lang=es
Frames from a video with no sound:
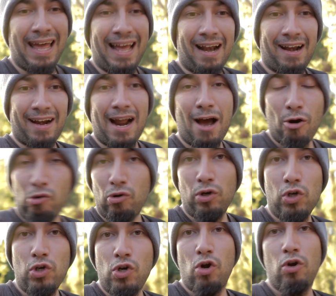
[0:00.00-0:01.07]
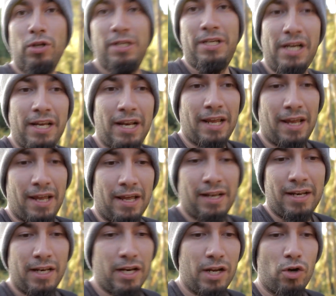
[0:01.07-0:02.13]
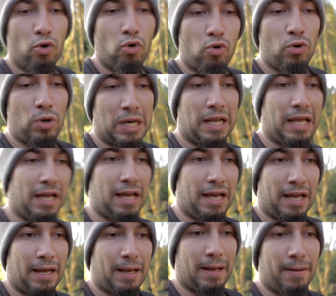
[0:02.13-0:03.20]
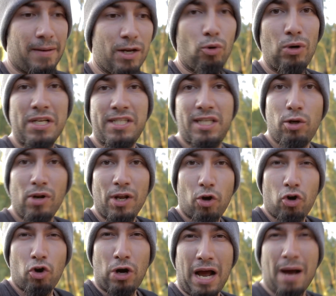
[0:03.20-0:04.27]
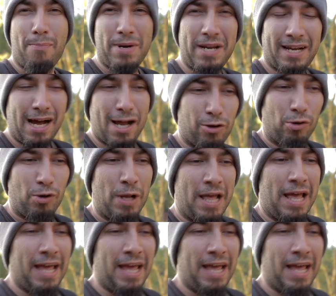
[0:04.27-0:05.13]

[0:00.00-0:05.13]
el RAW no tiene ningún, eh, ningún estilo de color aplicado